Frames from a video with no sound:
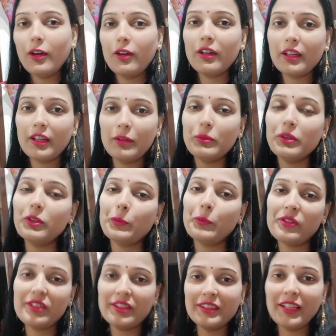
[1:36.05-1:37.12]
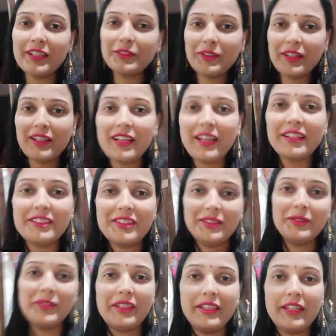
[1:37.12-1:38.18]
और अगर वीडियो पसंद आए तो एक लाइक
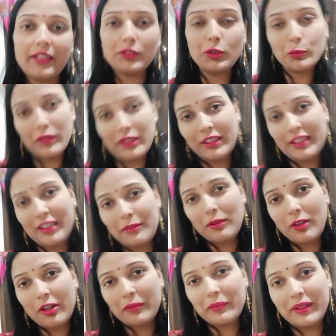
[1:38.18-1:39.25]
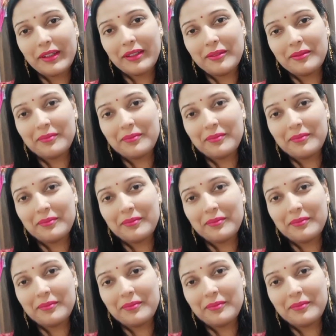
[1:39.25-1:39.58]
ज़रूर करिएगा तो बने रहिए ब्लॉग में